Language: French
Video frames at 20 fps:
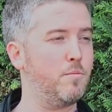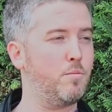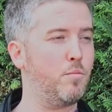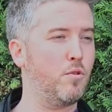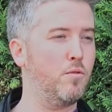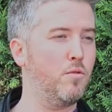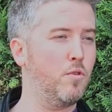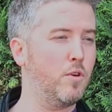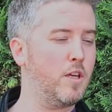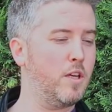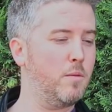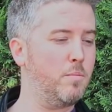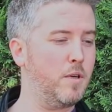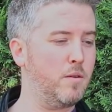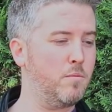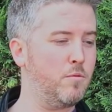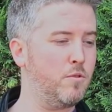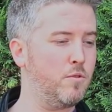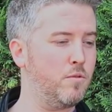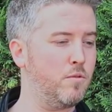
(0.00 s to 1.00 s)
provoquée
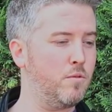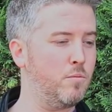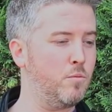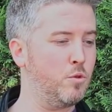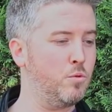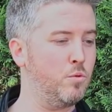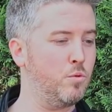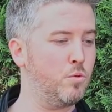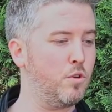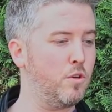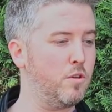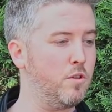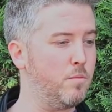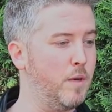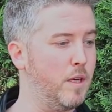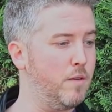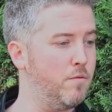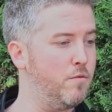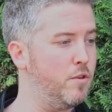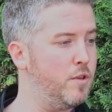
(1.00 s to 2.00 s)
par mon, Newton
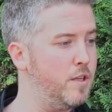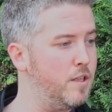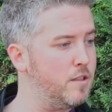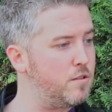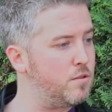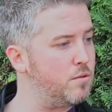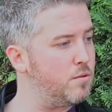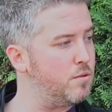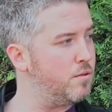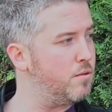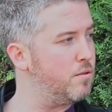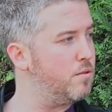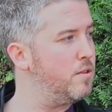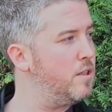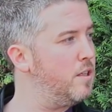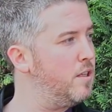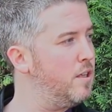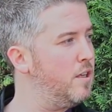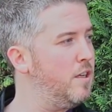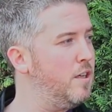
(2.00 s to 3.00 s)
ben, venait se,
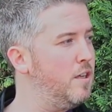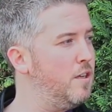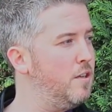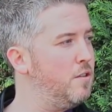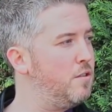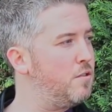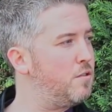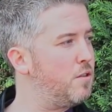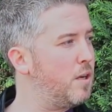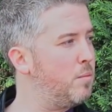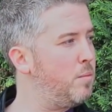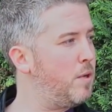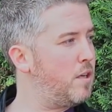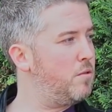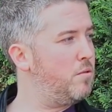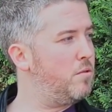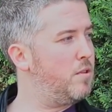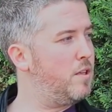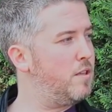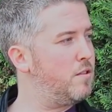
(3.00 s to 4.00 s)

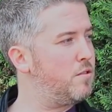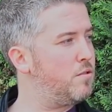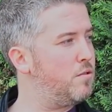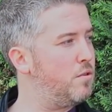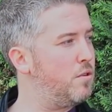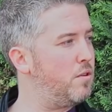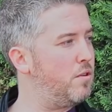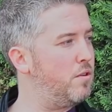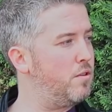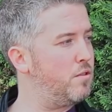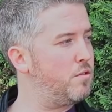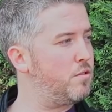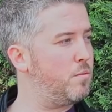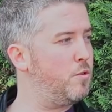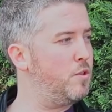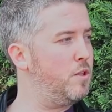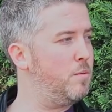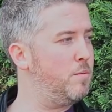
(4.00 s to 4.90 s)
répercuter sur, sur mon